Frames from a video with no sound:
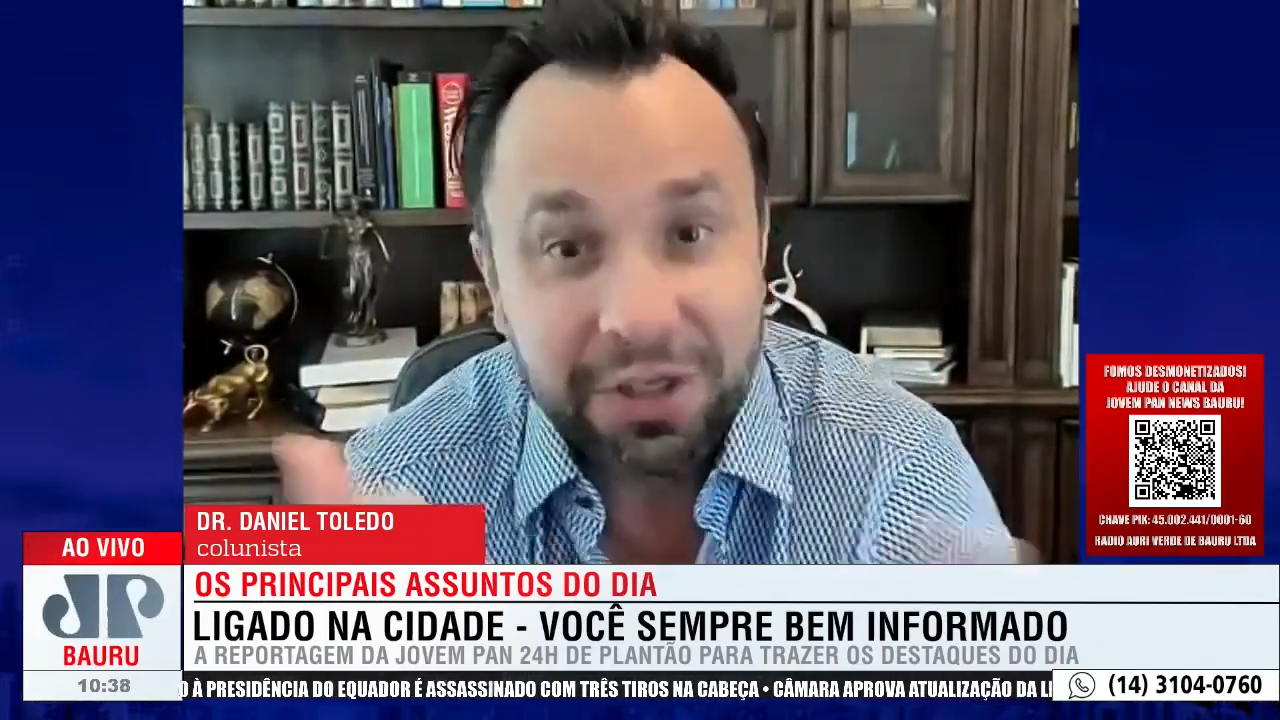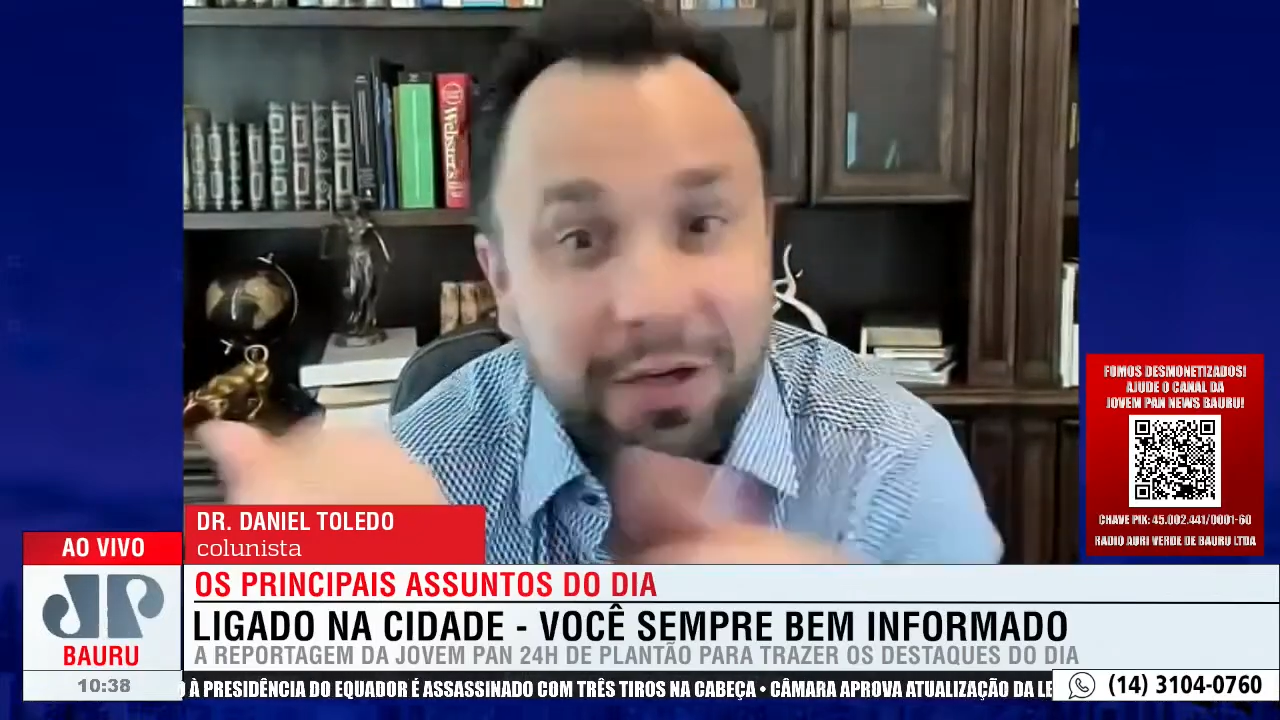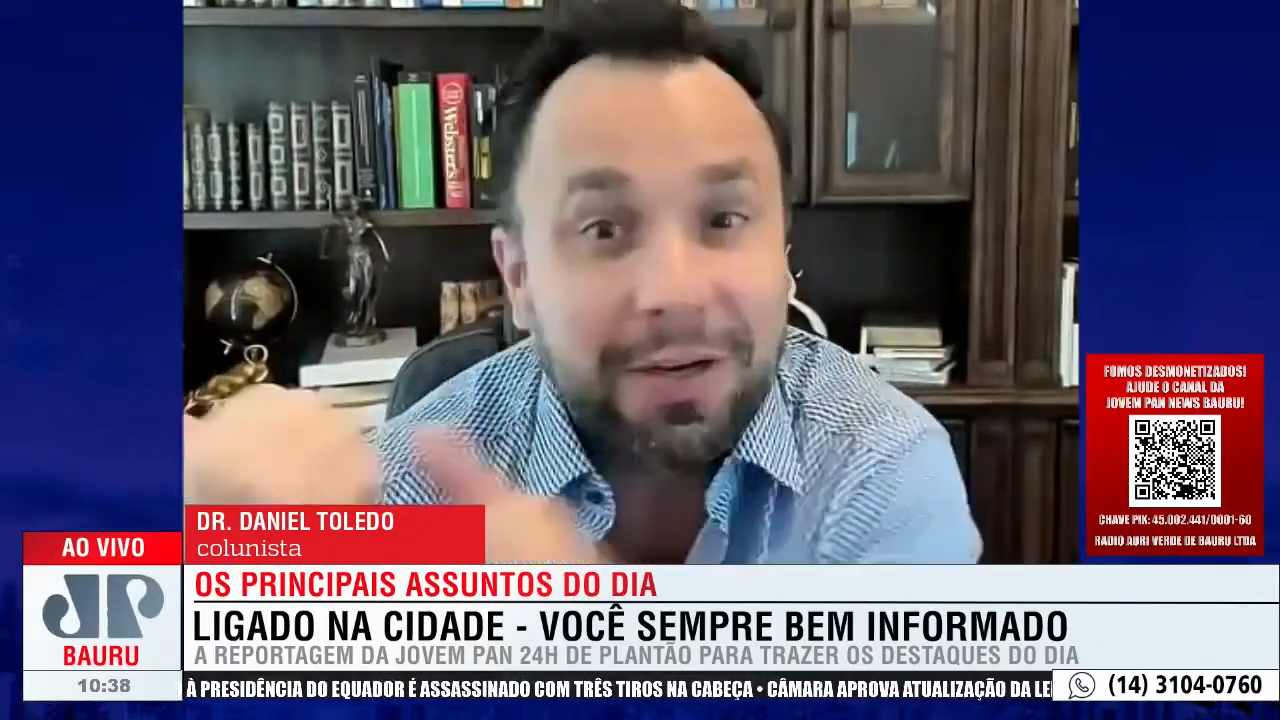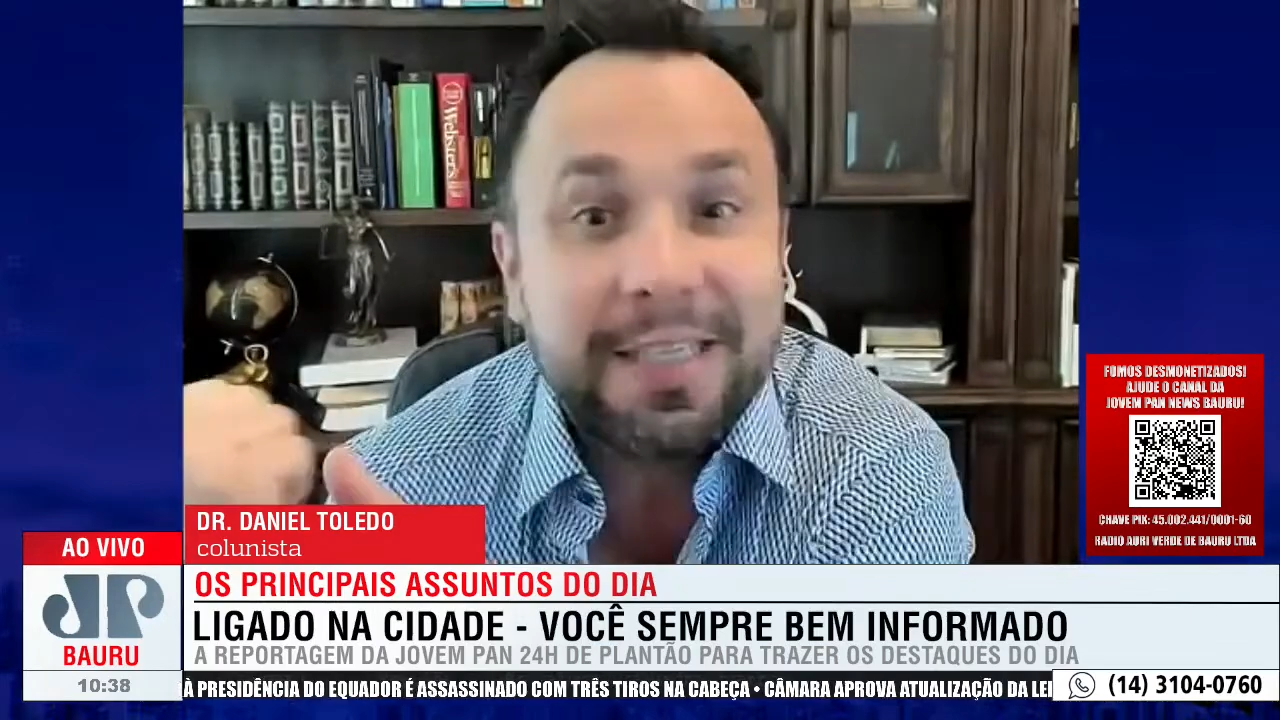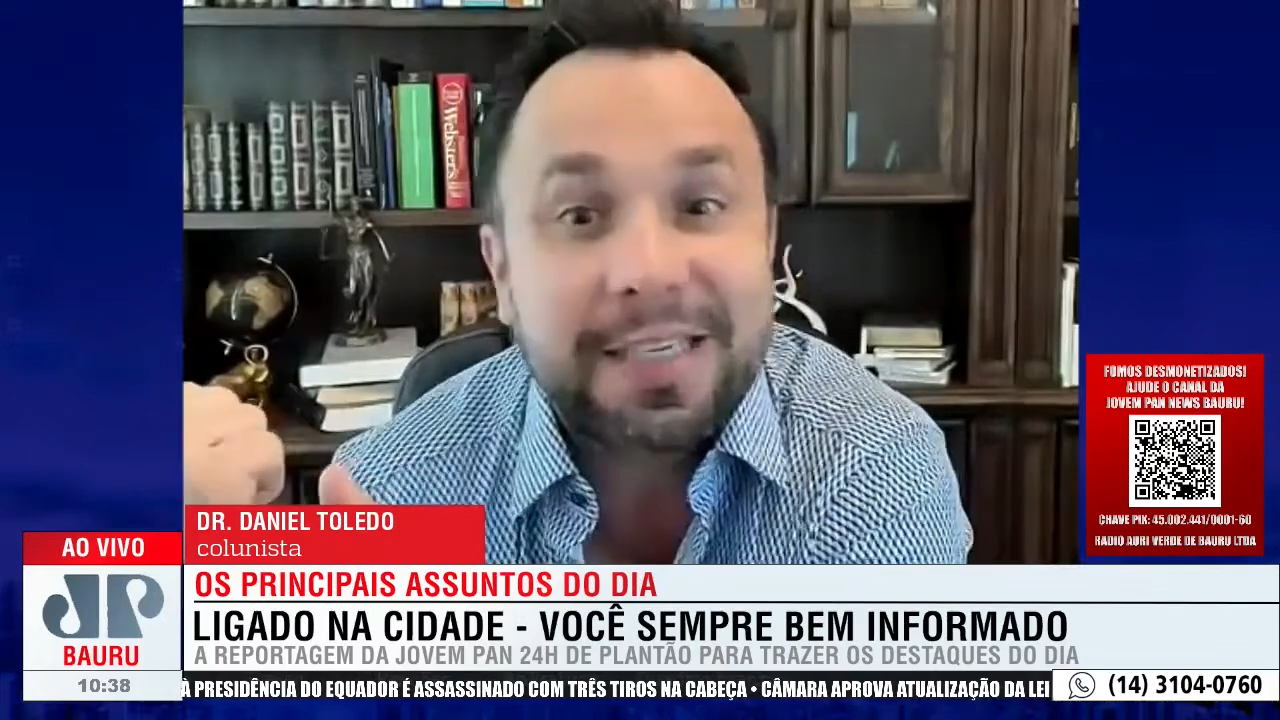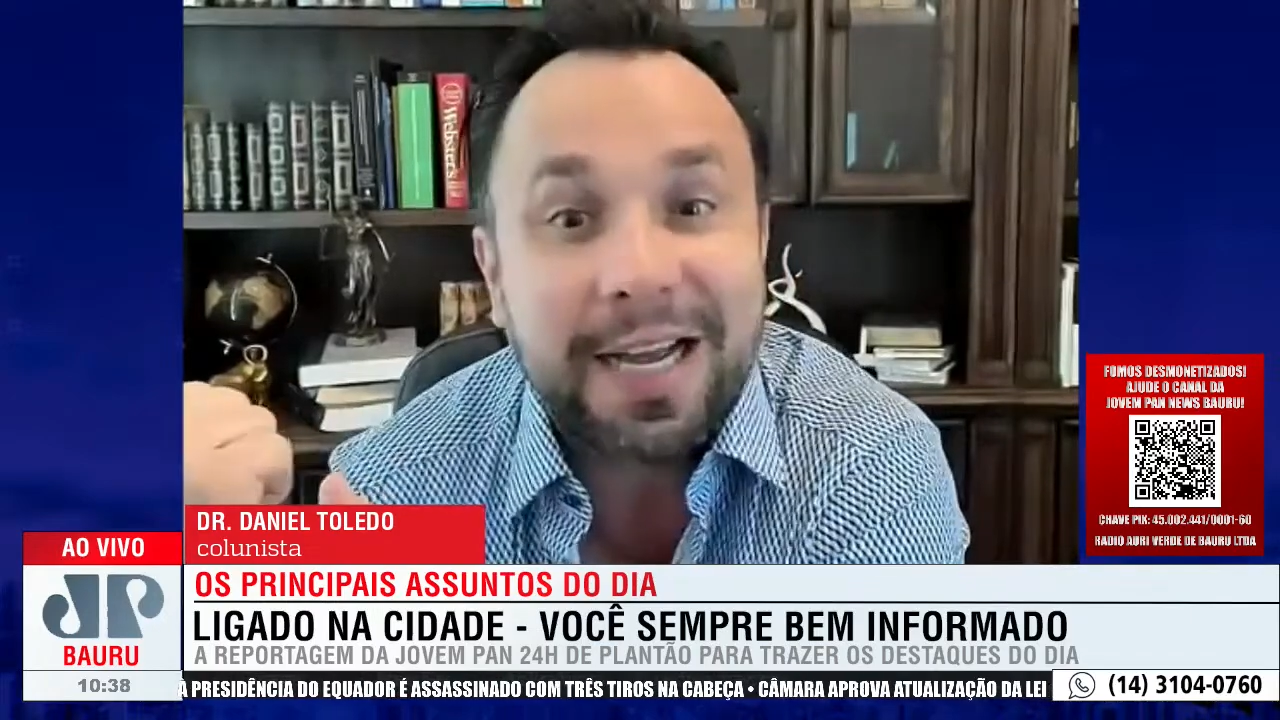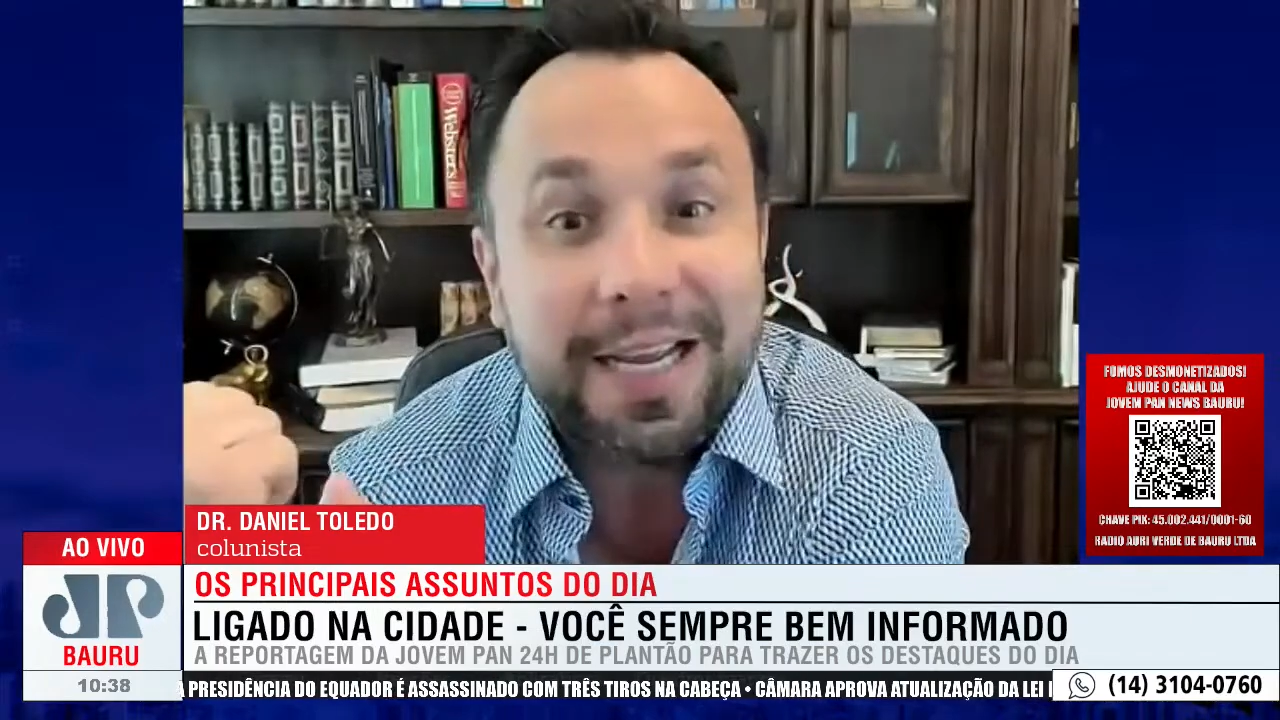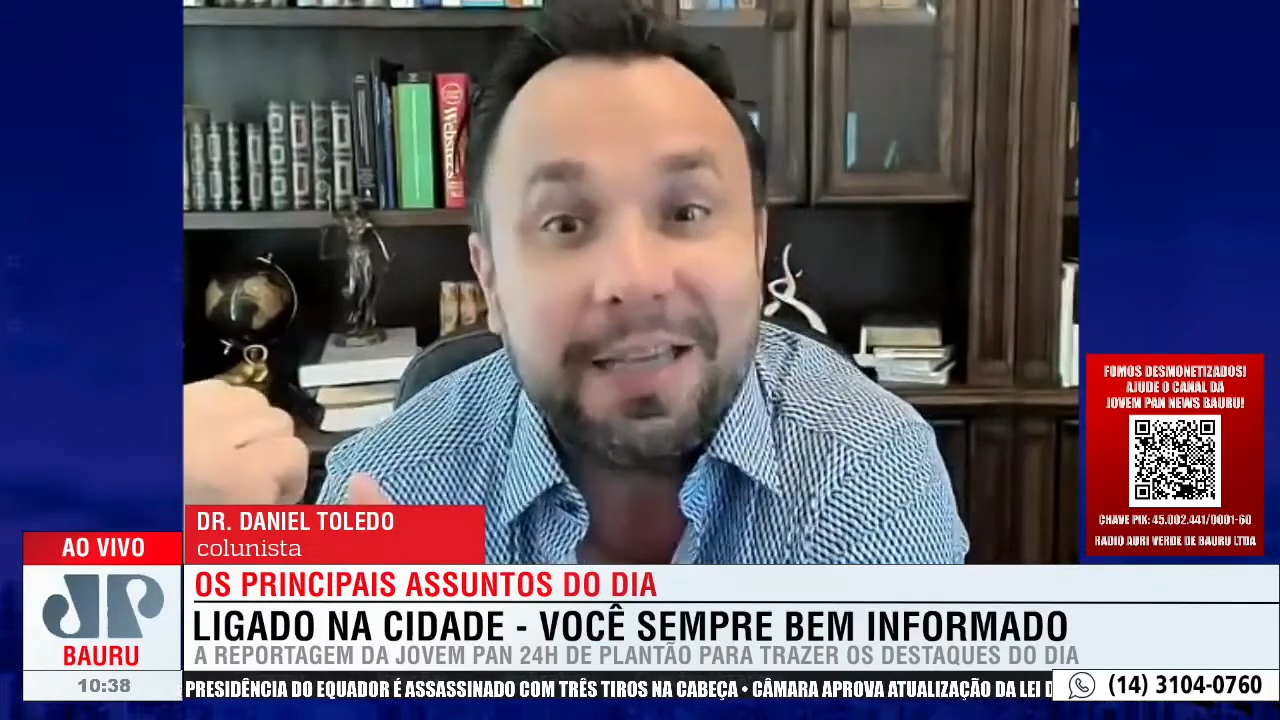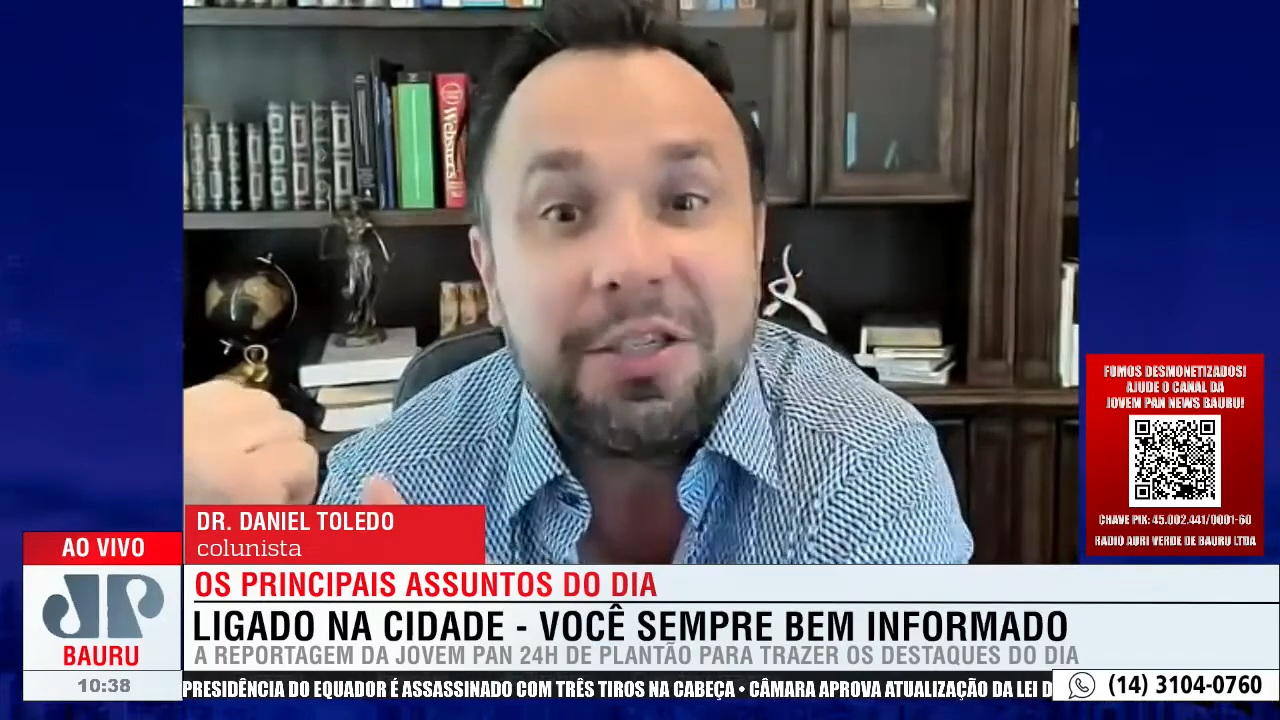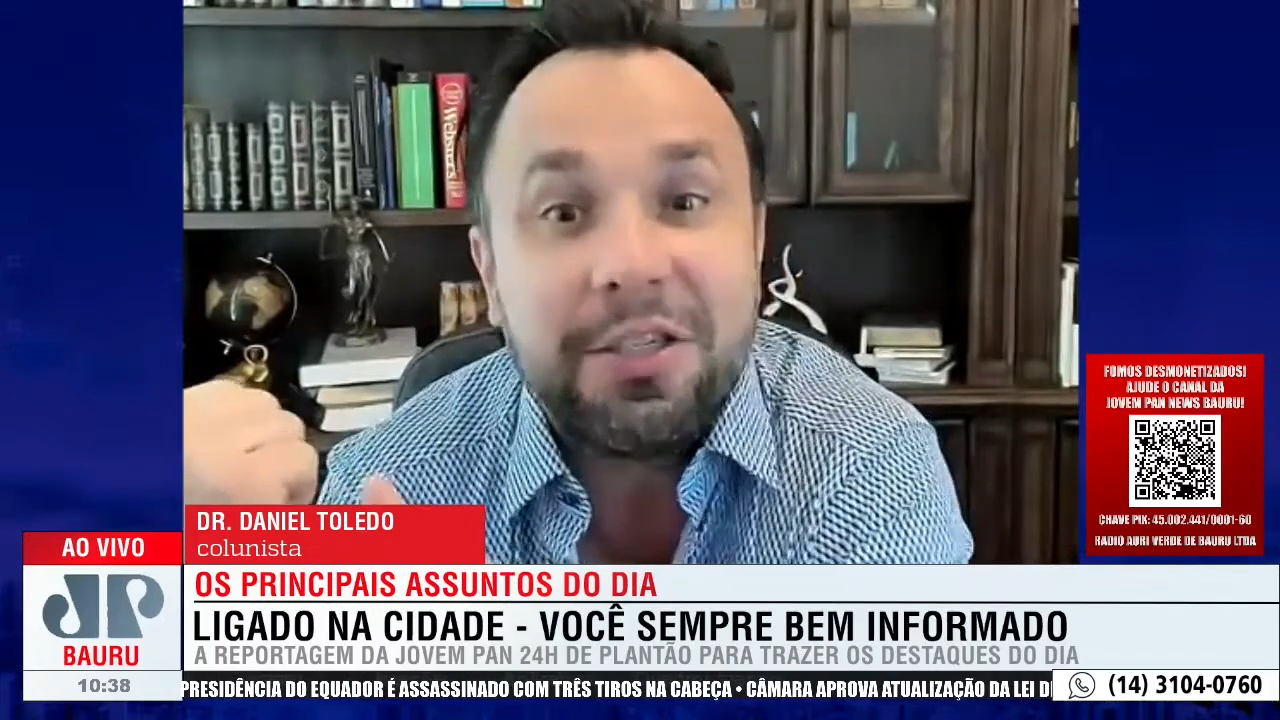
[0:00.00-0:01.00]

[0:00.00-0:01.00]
o dinheiro nem saía